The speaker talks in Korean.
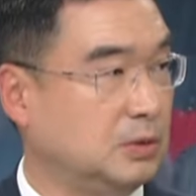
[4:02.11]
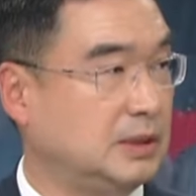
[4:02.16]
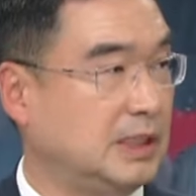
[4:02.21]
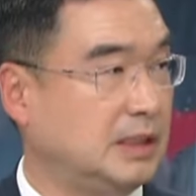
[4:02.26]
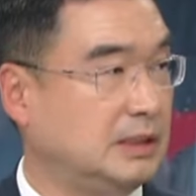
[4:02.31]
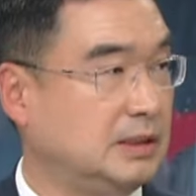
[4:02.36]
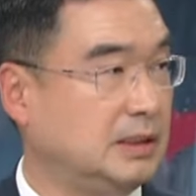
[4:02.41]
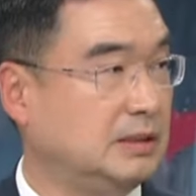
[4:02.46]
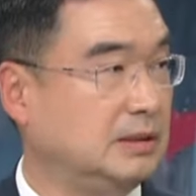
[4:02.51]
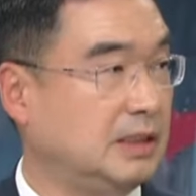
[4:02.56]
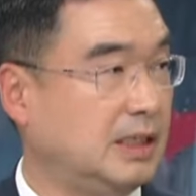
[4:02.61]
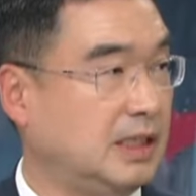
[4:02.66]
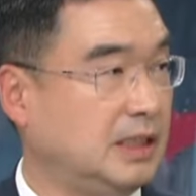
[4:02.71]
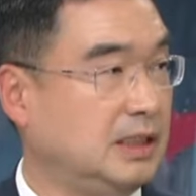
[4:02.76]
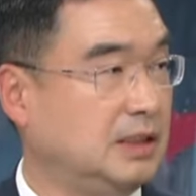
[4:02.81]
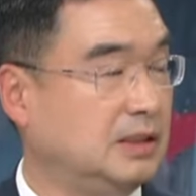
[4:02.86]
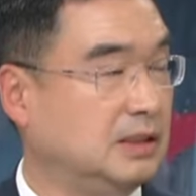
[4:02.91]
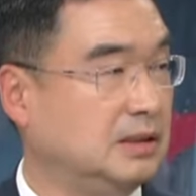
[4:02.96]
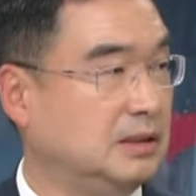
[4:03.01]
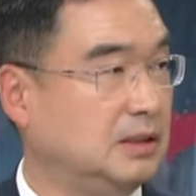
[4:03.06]
산,
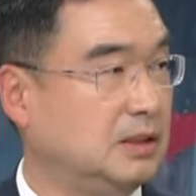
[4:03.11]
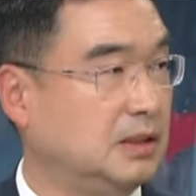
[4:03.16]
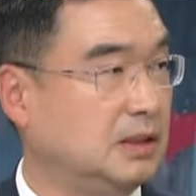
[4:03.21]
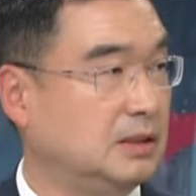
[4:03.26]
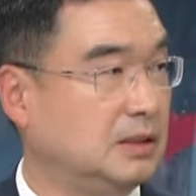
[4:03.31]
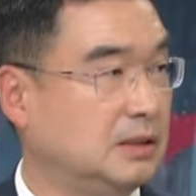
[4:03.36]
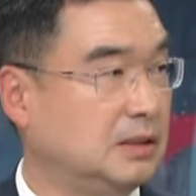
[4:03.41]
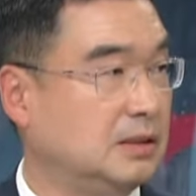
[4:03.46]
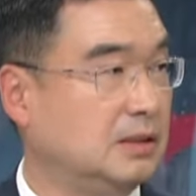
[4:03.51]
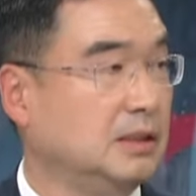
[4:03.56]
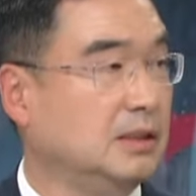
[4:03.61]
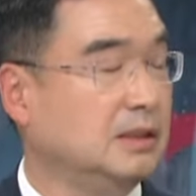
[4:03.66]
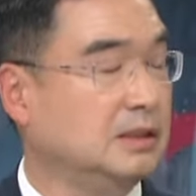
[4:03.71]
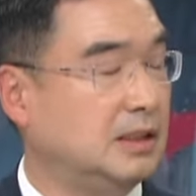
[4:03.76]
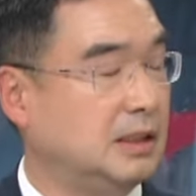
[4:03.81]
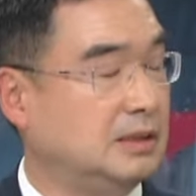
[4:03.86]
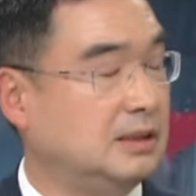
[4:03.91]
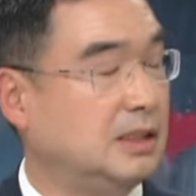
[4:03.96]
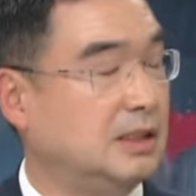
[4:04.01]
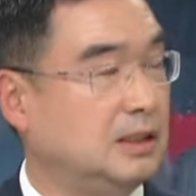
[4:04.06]
산이 있는 지역에서는
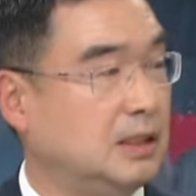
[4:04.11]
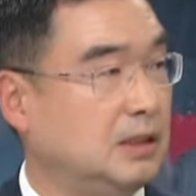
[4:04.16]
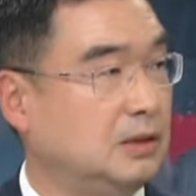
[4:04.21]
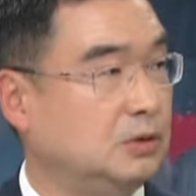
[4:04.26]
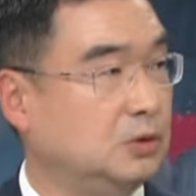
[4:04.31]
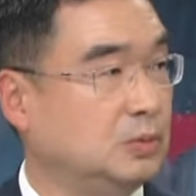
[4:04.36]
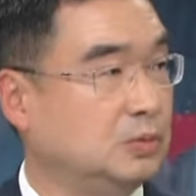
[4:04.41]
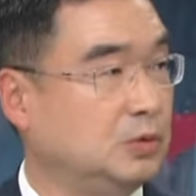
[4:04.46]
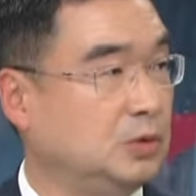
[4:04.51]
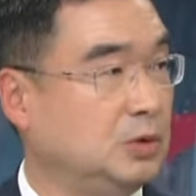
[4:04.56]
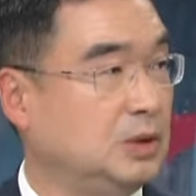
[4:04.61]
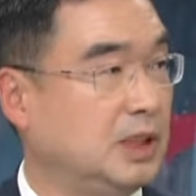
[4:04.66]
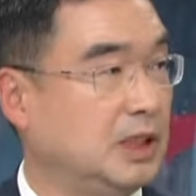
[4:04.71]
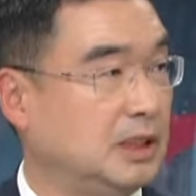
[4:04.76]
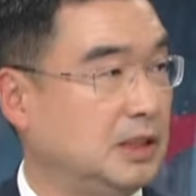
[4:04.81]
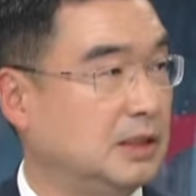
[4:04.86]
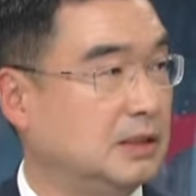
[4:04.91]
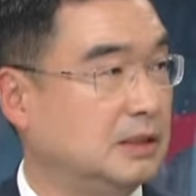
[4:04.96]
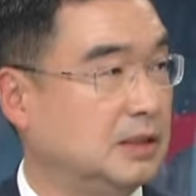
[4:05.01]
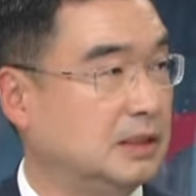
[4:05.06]
산사태를 좀
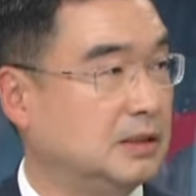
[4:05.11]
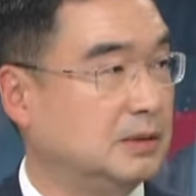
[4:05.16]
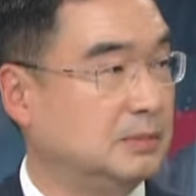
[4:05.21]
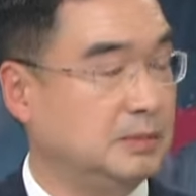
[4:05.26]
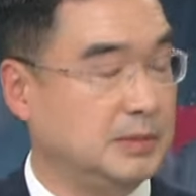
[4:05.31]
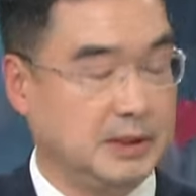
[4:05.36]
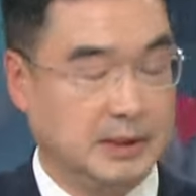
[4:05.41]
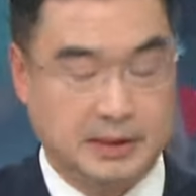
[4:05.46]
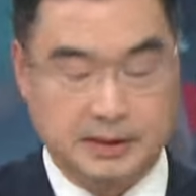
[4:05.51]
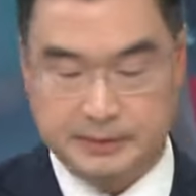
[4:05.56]
유의해야 될 것 같습니다.